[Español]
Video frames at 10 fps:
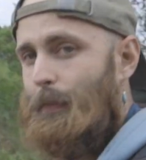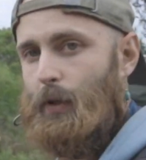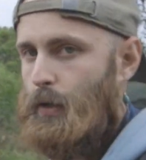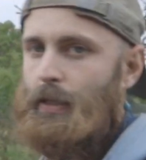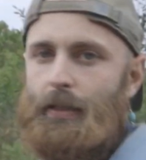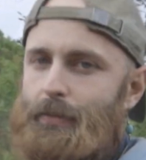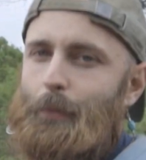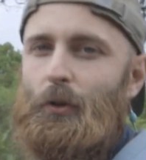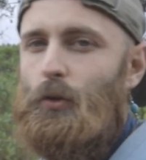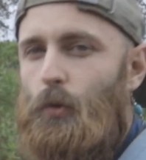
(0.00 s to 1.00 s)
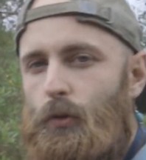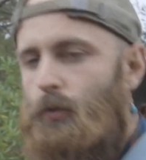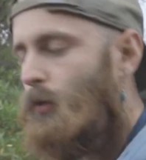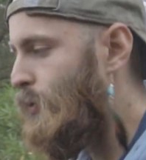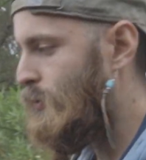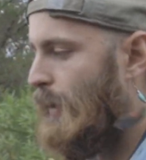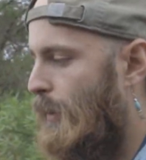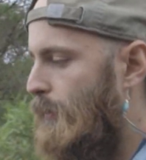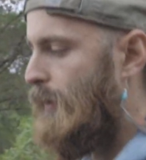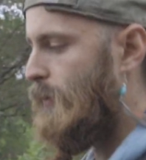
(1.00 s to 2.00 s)
pero aquí estamos justo, justo al
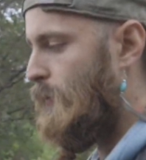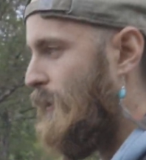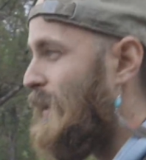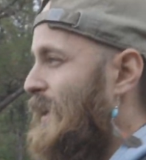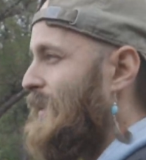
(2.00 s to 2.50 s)
lado de la ciudad.